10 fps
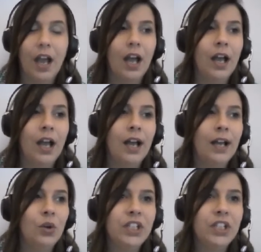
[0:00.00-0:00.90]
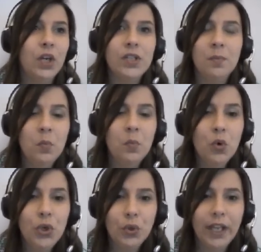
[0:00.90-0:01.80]
Uh, outra coisa
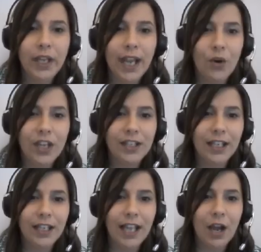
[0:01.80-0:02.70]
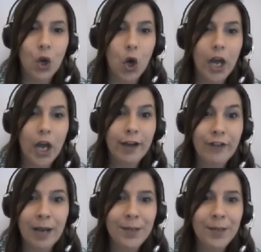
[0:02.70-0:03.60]
muito legal que tem lá agora é a
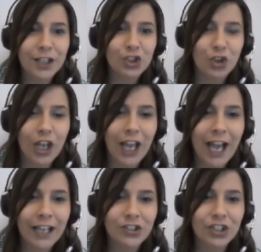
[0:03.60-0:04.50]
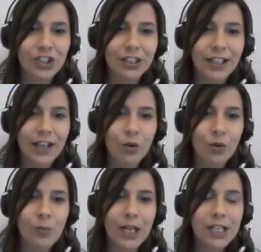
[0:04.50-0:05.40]
fábrica de chocolate, né?
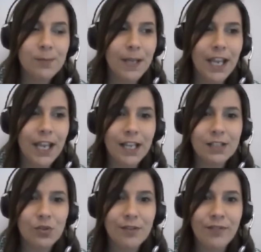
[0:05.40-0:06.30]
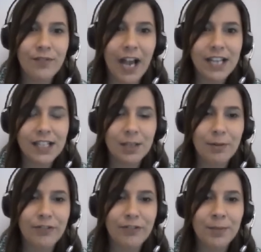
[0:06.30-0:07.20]
Uma experiência que você vai, você tem
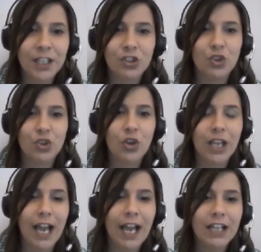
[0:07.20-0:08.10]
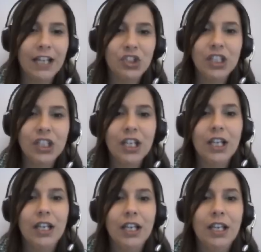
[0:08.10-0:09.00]
uma fábrica de chocolate
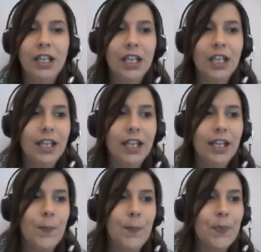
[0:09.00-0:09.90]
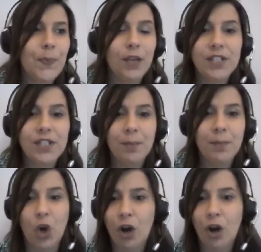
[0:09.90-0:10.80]
e, e você
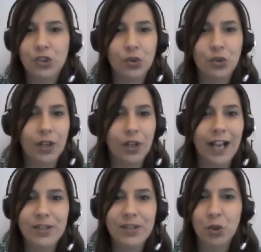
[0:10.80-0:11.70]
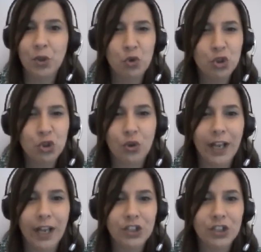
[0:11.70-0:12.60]
prova chocolate, você produz
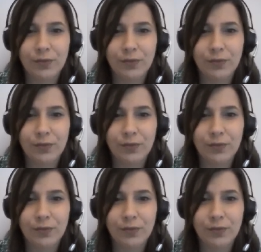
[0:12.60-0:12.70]
chocolate, é